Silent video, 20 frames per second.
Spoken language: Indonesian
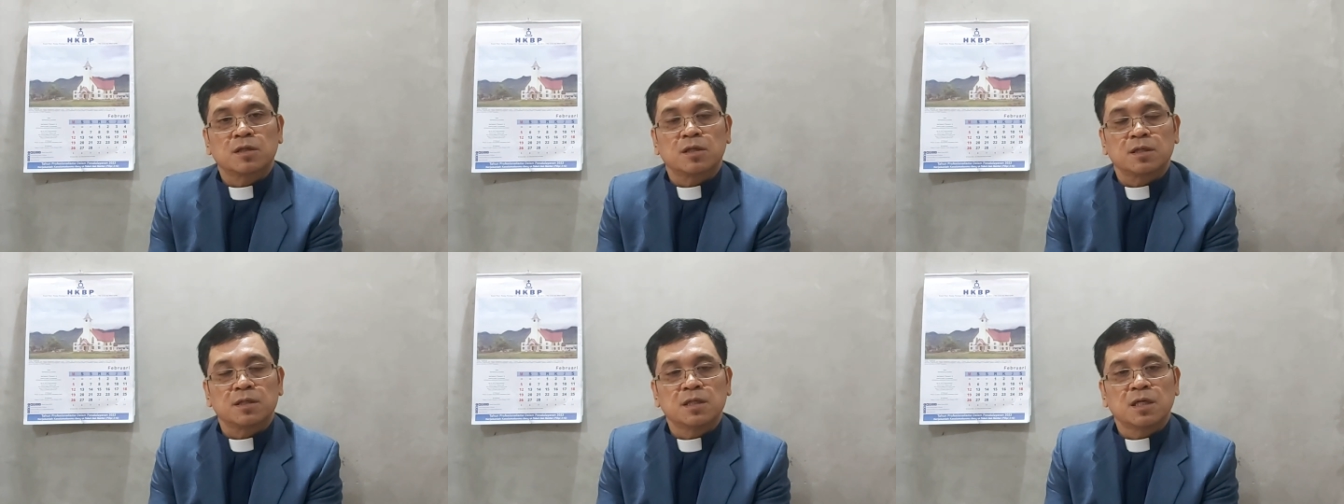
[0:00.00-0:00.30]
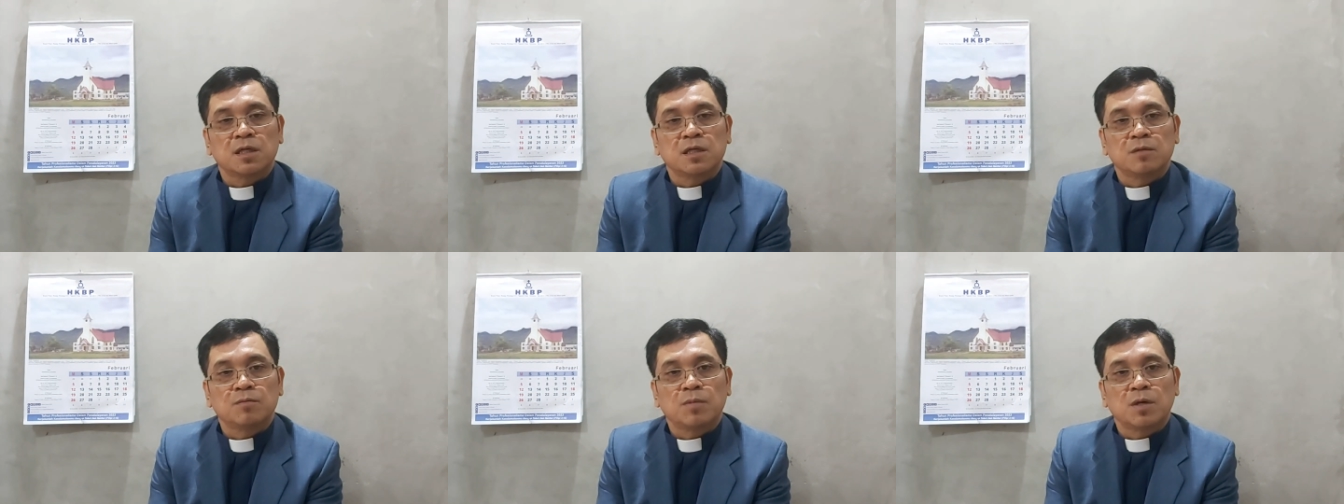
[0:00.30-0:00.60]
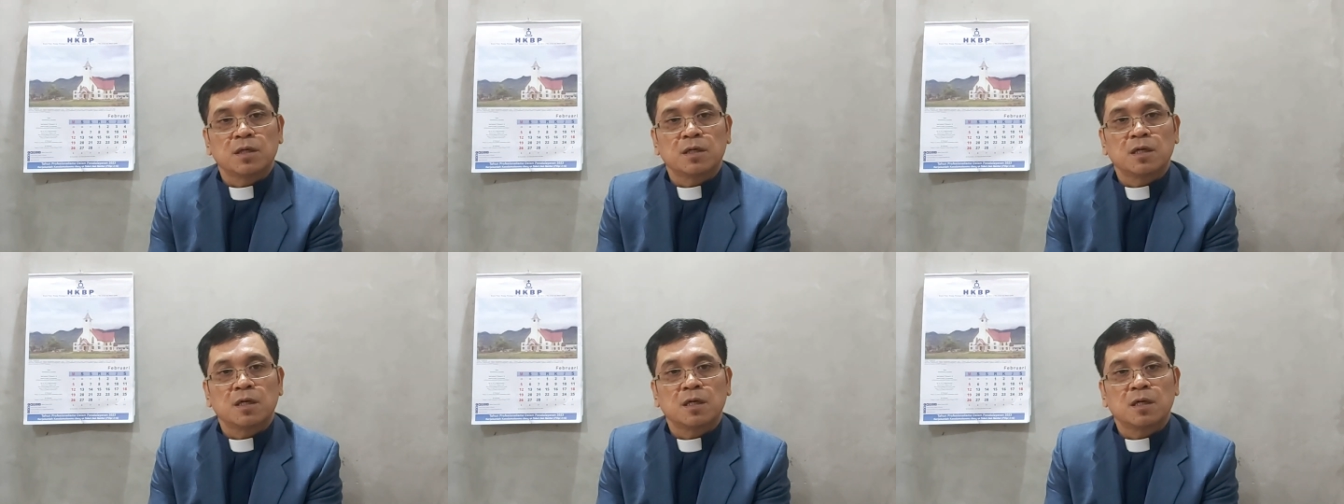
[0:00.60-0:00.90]
yang terjadi
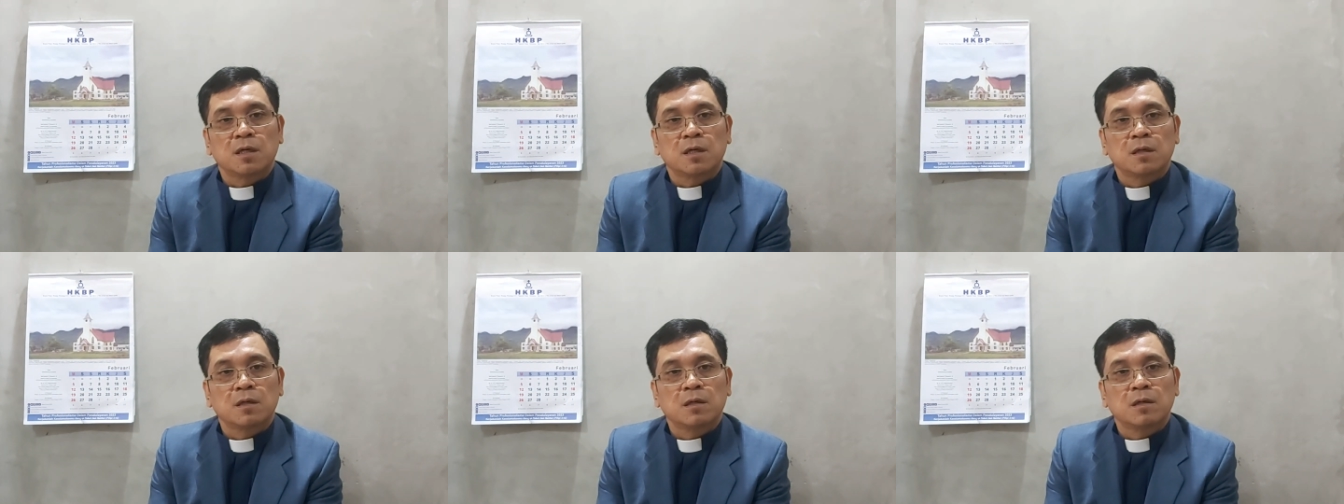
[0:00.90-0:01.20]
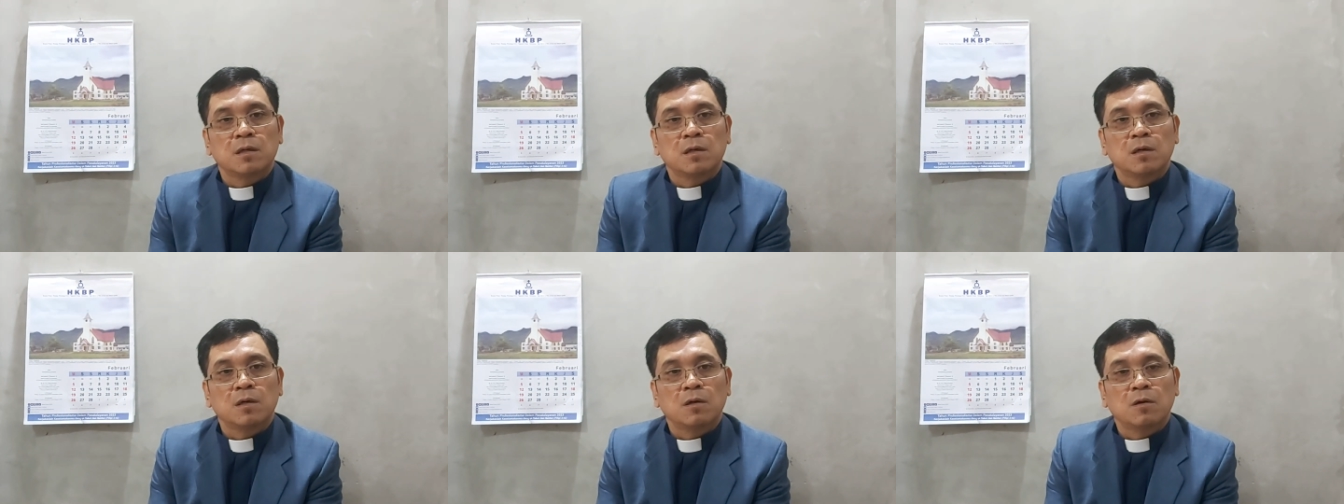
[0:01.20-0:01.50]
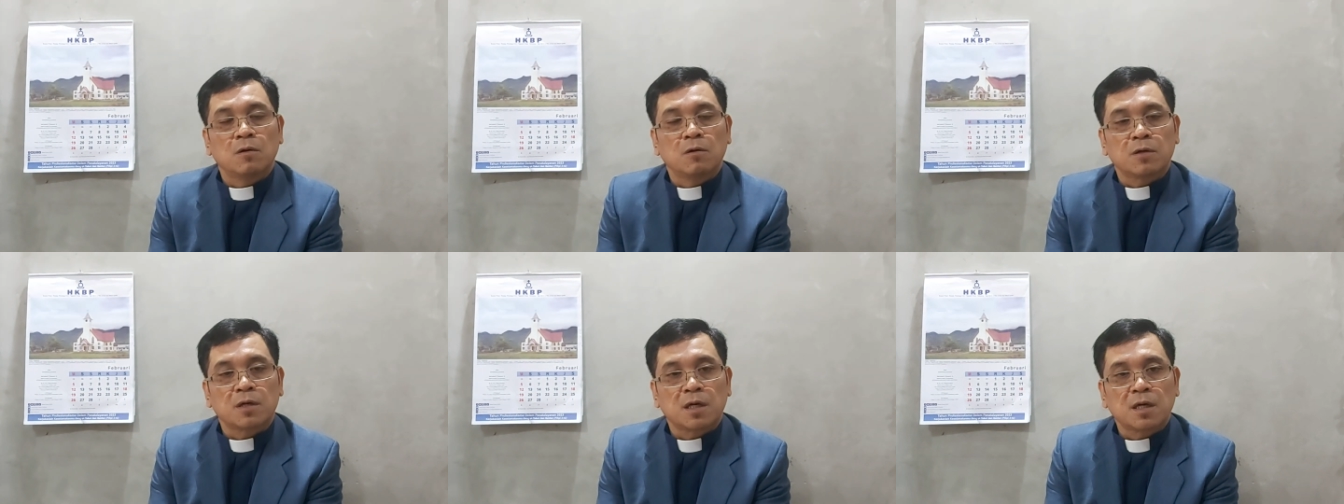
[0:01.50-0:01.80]
pada
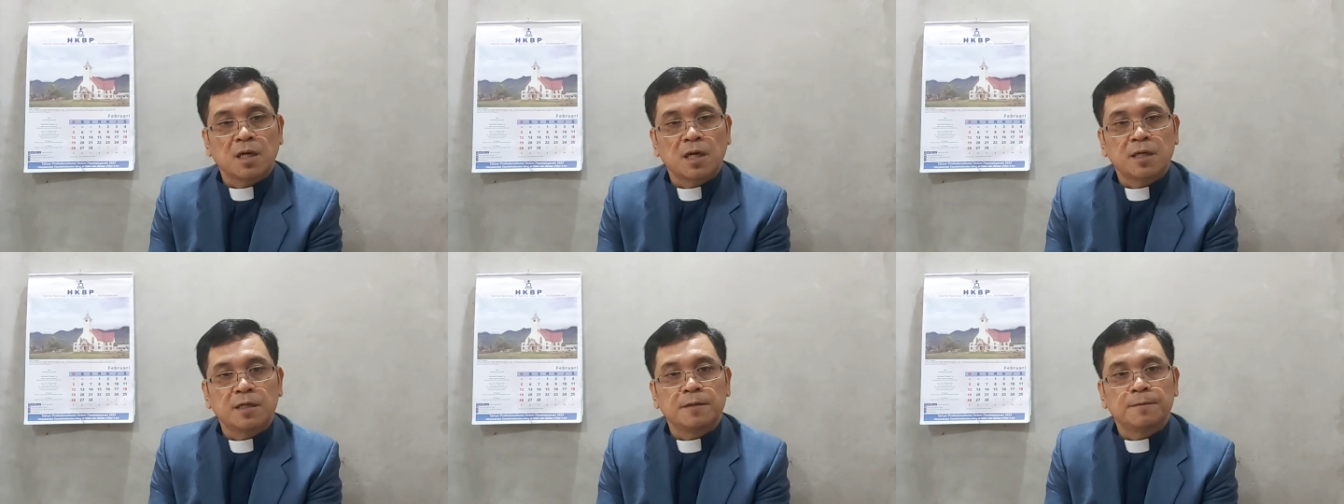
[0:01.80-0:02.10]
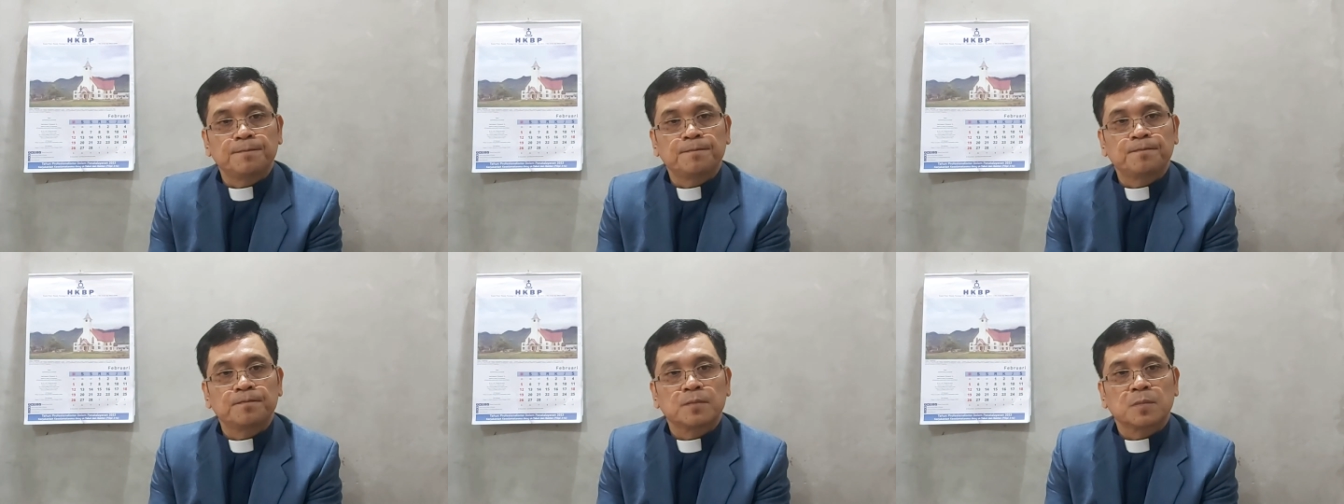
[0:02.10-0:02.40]
orang lain.